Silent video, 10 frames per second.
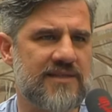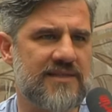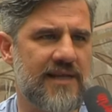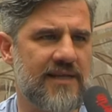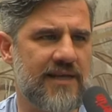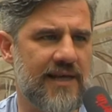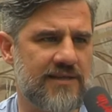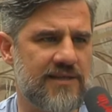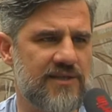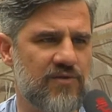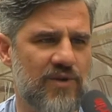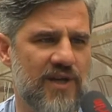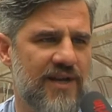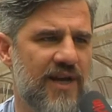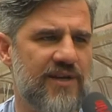Szene kennt sich
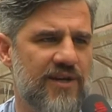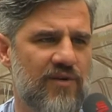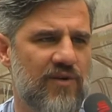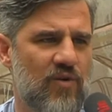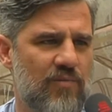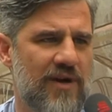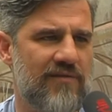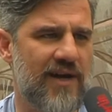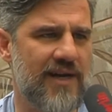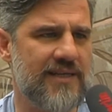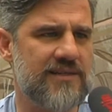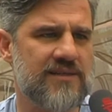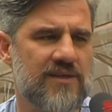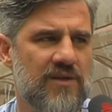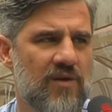untereinander europaweit
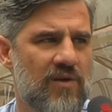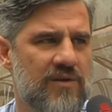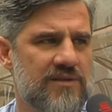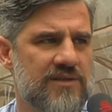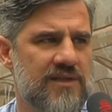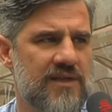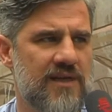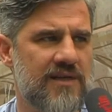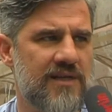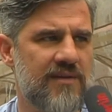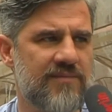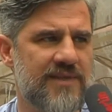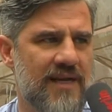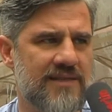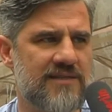und äh, die nimmt
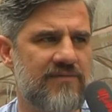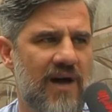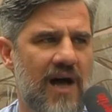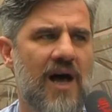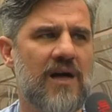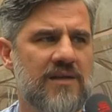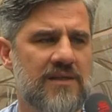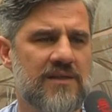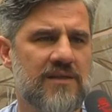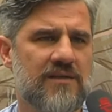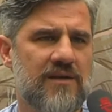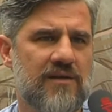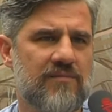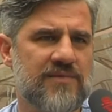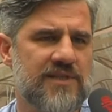das wahr,
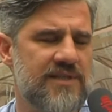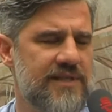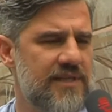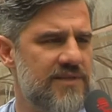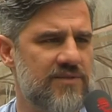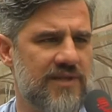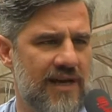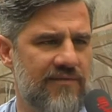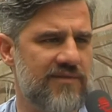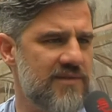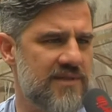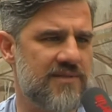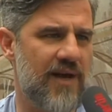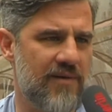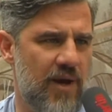ähm, sich hier zu treffen,
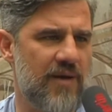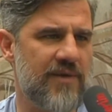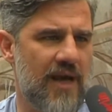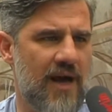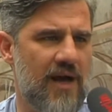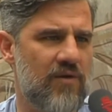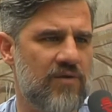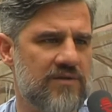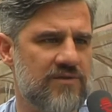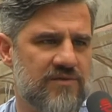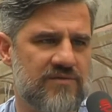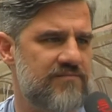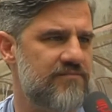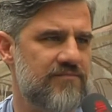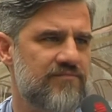zweimal im Jahr und
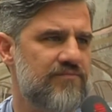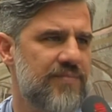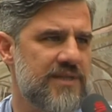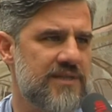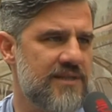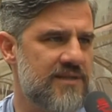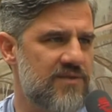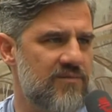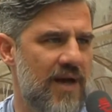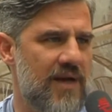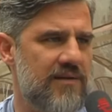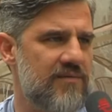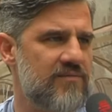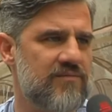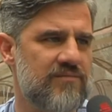Business zu
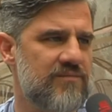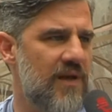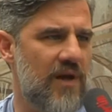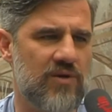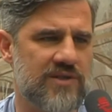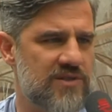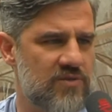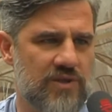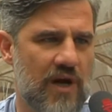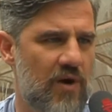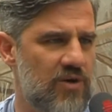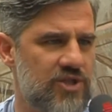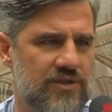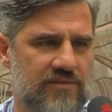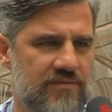machen,
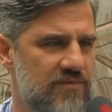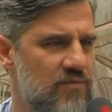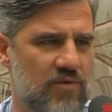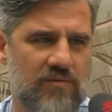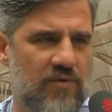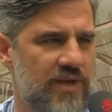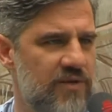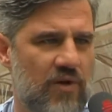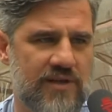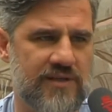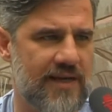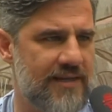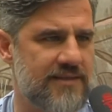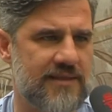auszutauschen, gucken, wo die neuen Trends